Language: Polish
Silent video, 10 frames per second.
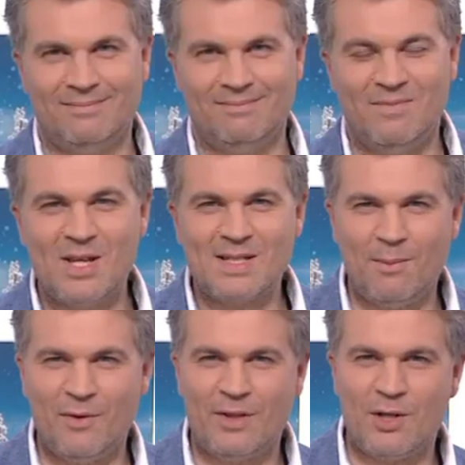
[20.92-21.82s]

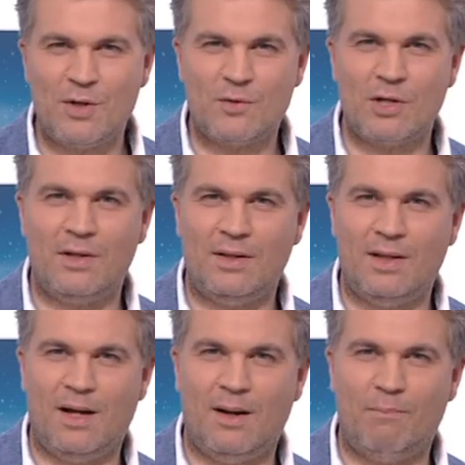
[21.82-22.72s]
niesamowite dziewczyny
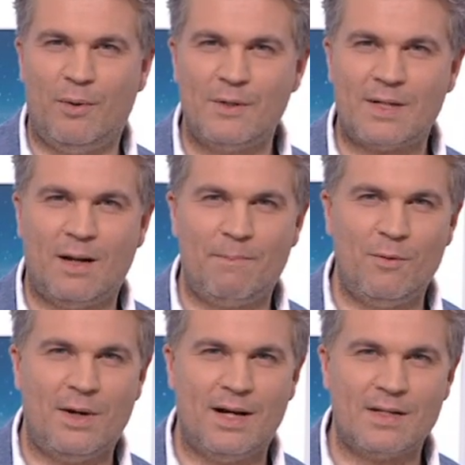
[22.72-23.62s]
na boiskach
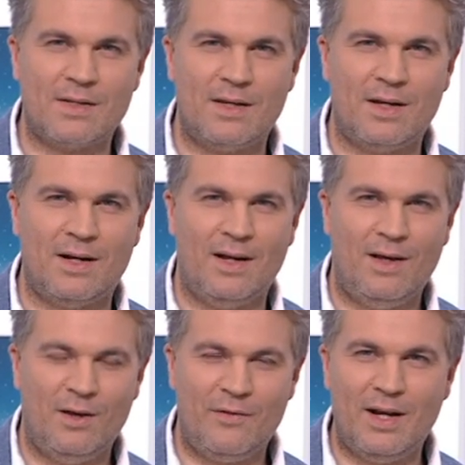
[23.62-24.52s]
piłkarskich
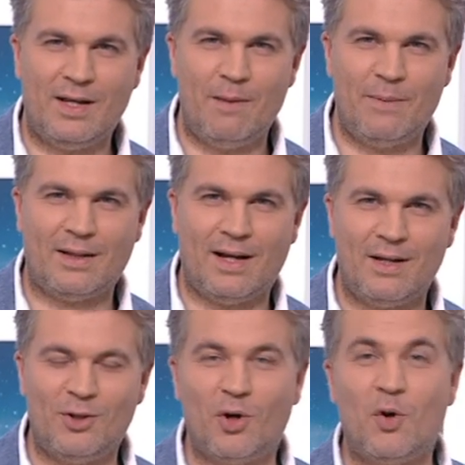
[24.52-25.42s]
Wielkiej
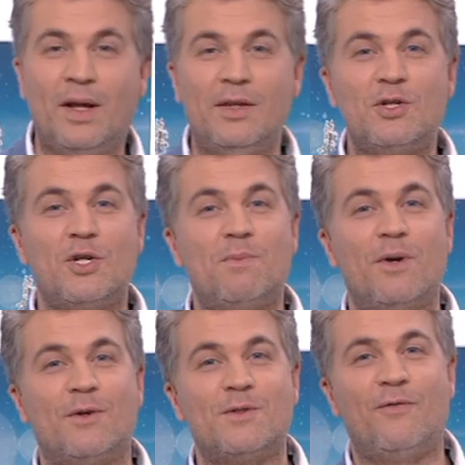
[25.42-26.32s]
Brytanii, dokładnie rzecz
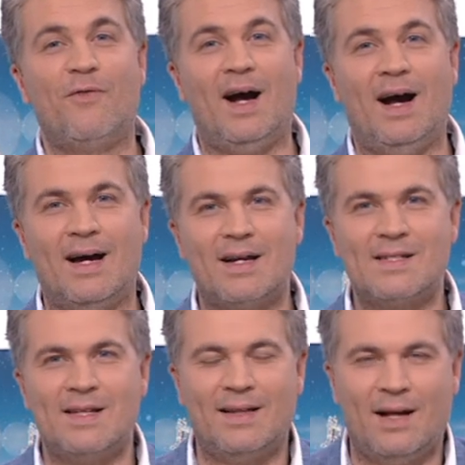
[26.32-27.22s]
biorąc w
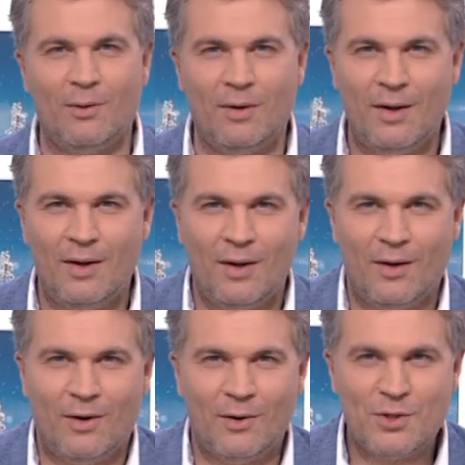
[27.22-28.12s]
Arsenalu
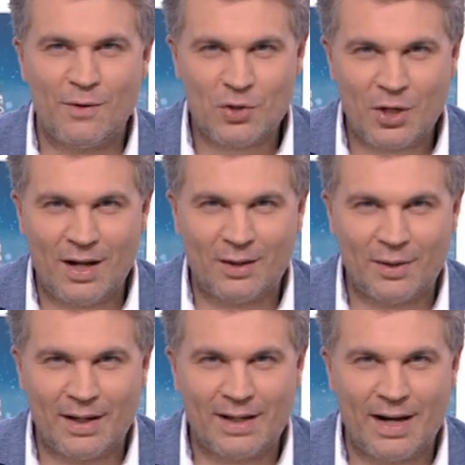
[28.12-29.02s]
o dziewczynach,
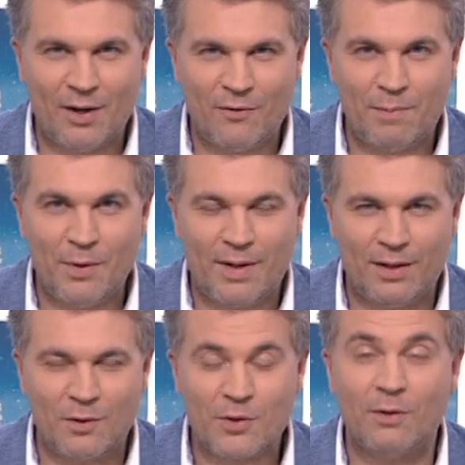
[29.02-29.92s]
które grają w
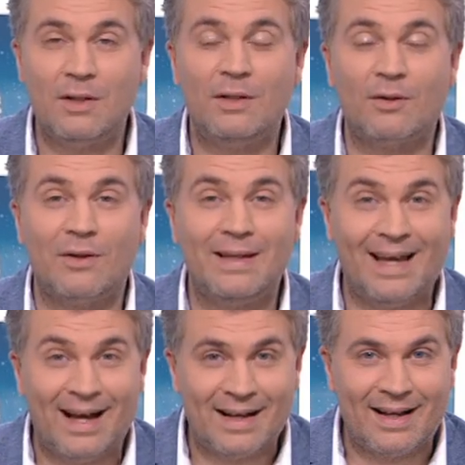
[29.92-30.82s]
piłkę nożną i to
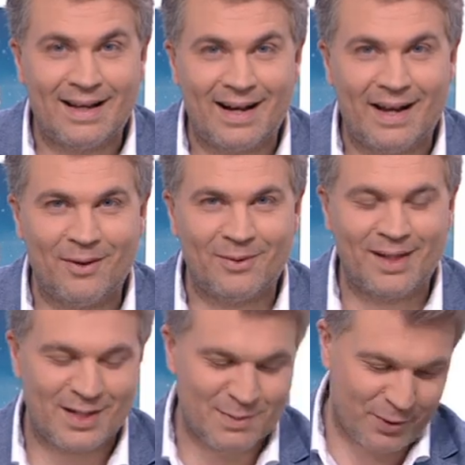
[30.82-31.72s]
jak grają
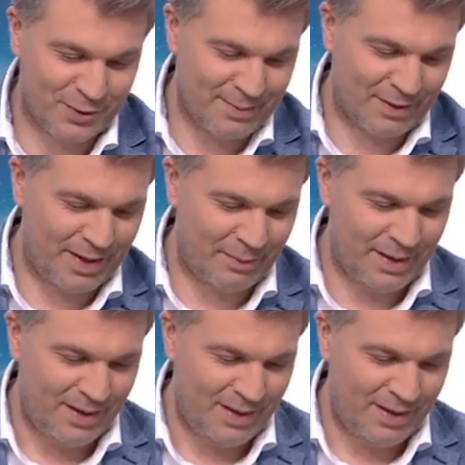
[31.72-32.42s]
teraz porozmawiamy,